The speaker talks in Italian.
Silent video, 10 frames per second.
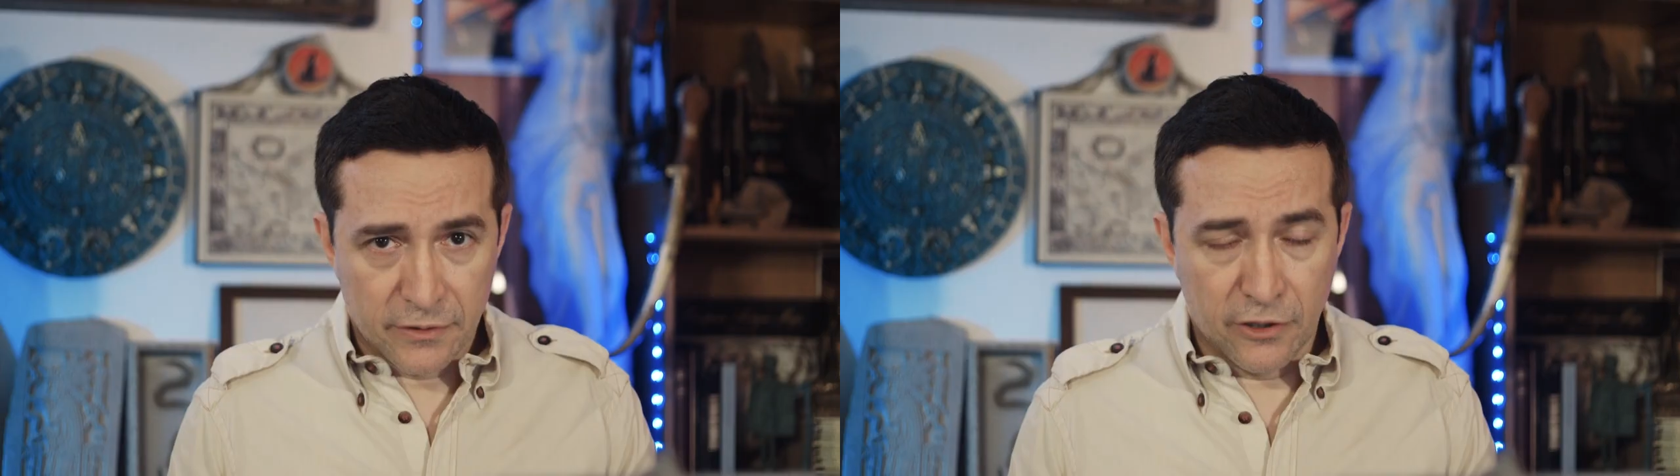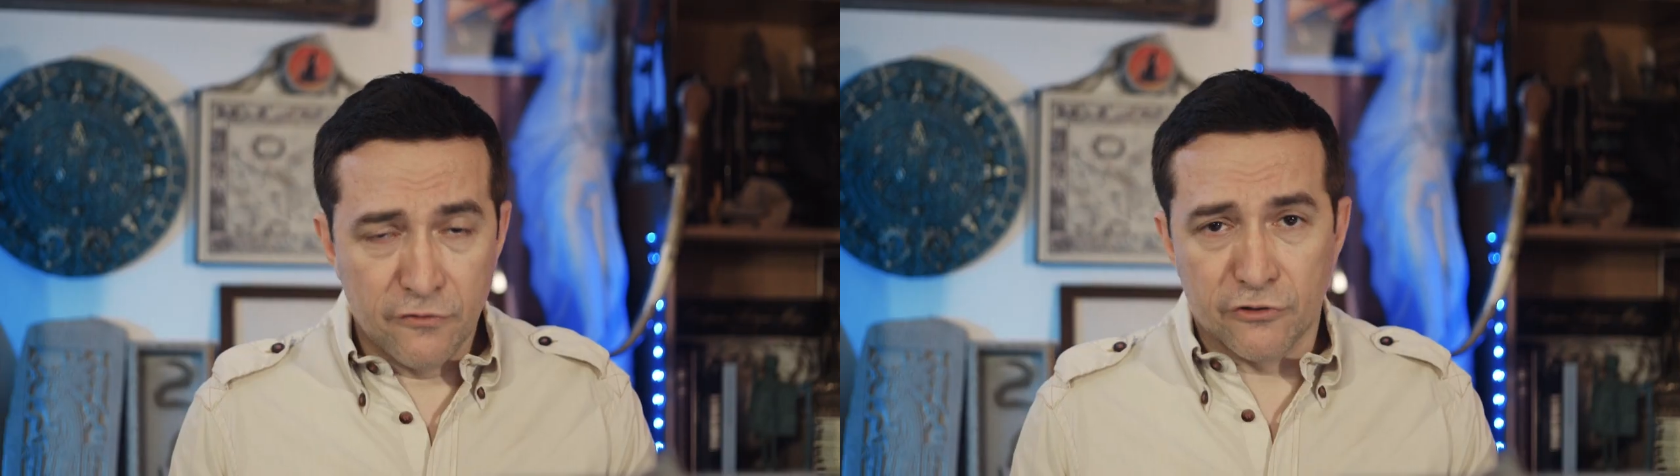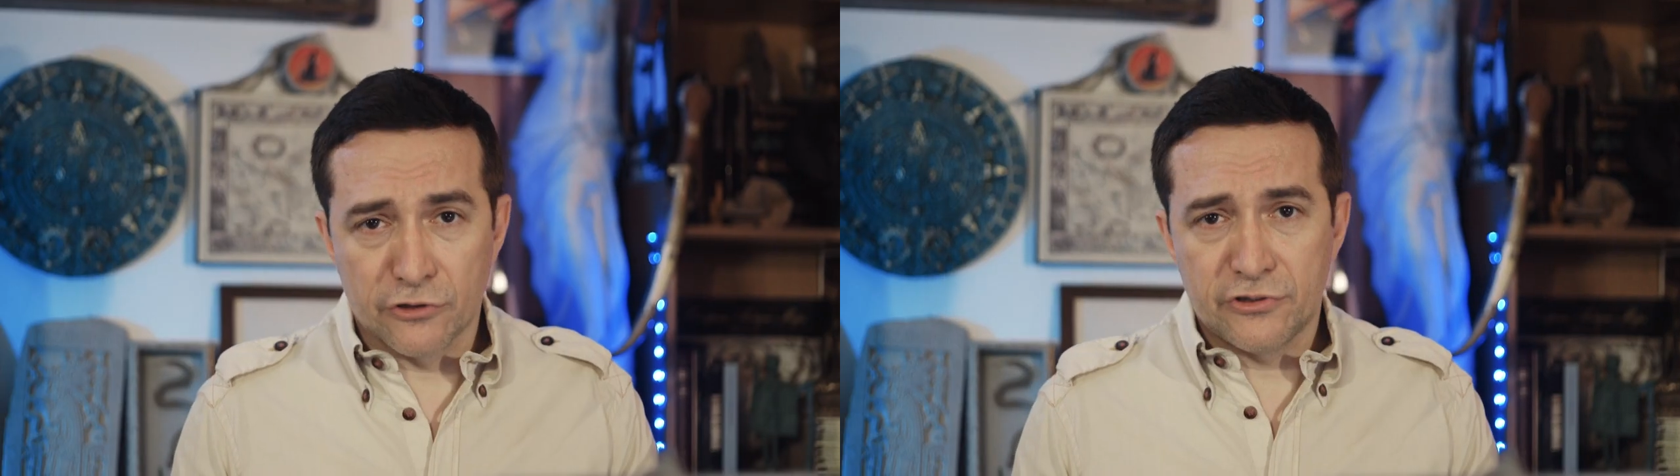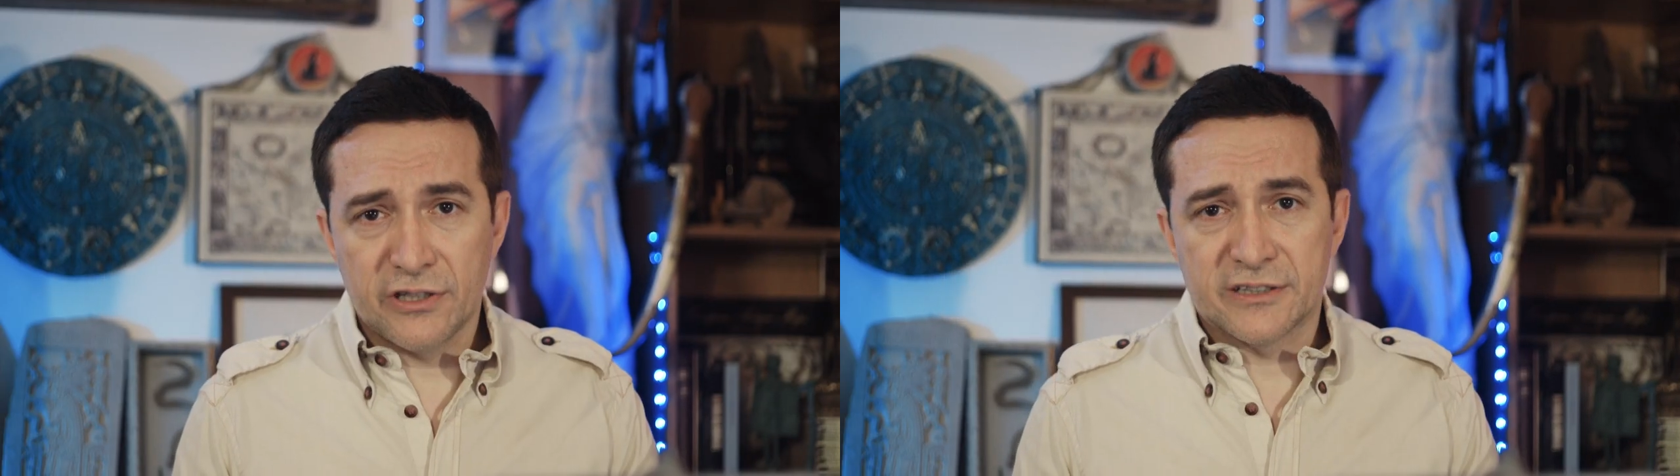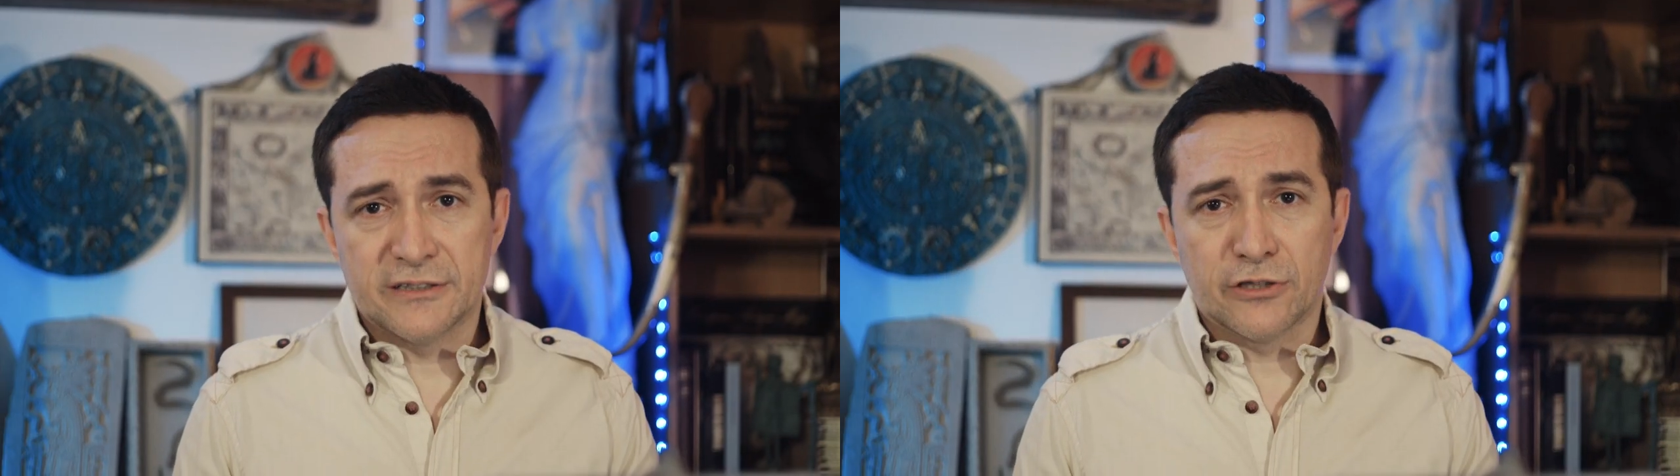O forse
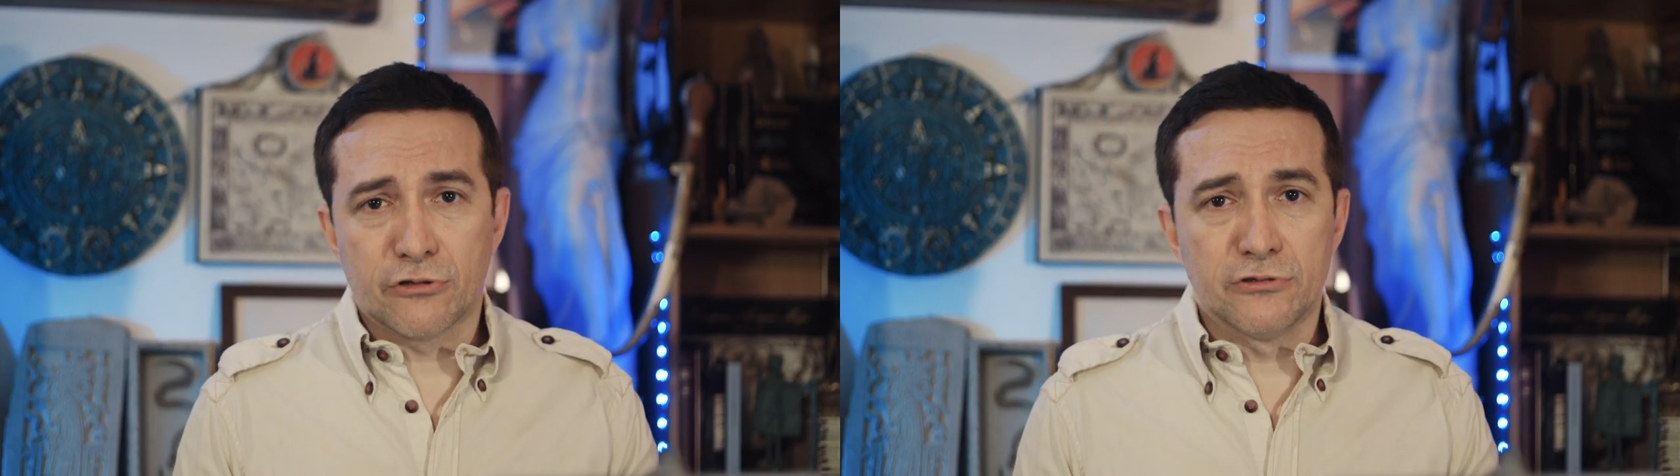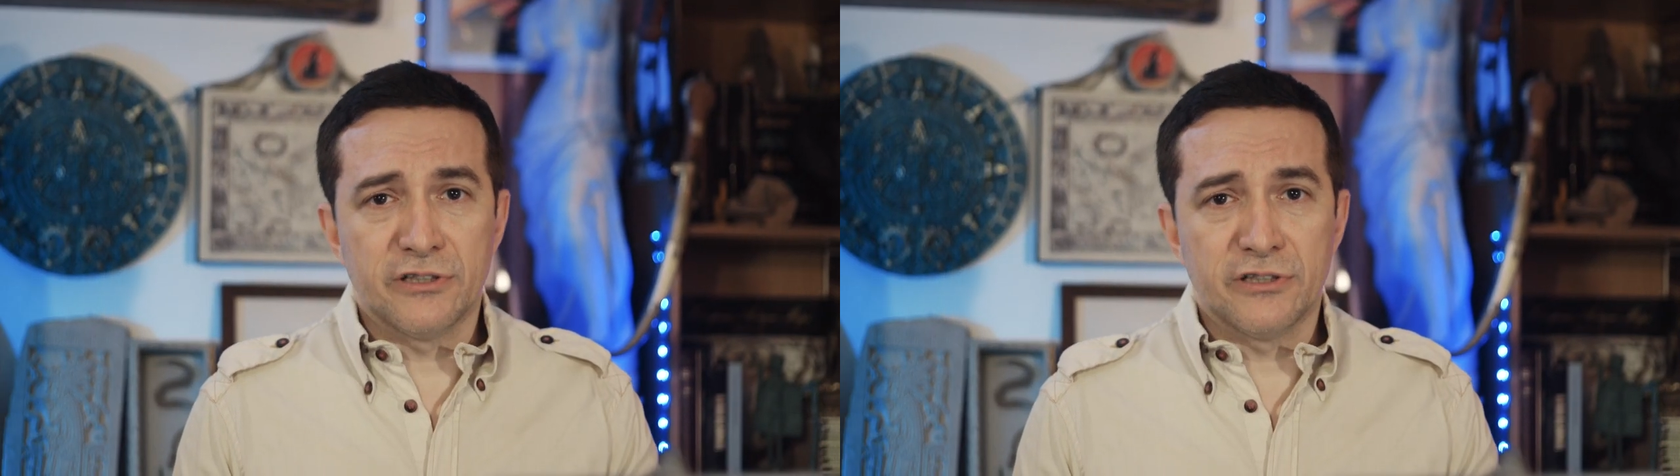attende soltanto